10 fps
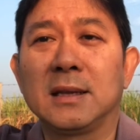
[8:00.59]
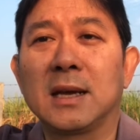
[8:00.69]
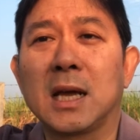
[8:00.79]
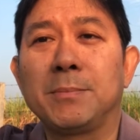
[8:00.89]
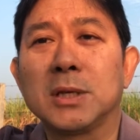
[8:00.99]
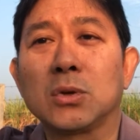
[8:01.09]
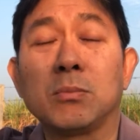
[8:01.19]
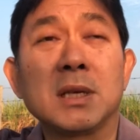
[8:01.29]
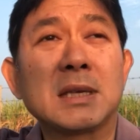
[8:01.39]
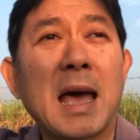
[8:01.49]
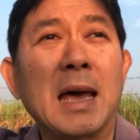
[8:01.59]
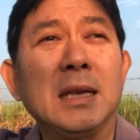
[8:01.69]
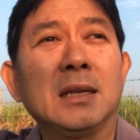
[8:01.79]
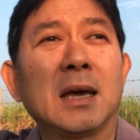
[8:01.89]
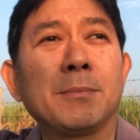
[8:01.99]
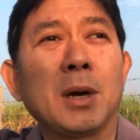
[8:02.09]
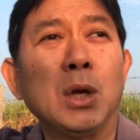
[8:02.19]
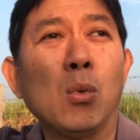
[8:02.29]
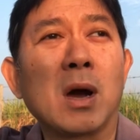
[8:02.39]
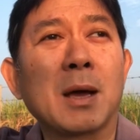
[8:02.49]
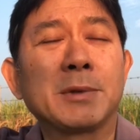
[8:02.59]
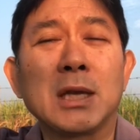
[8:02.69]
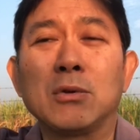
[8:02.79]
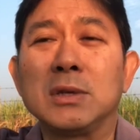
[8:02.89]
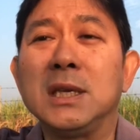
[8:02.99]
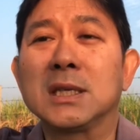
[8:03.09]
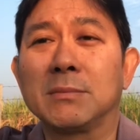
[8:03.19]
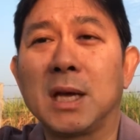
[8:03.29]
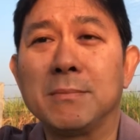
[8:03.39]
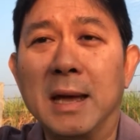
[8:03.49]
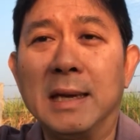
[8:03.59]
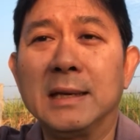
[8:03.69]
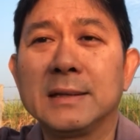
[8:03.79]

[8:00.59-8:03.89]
นะครับผสมผสานนะผนวกกับเทคโนโลยีสมัยใหม่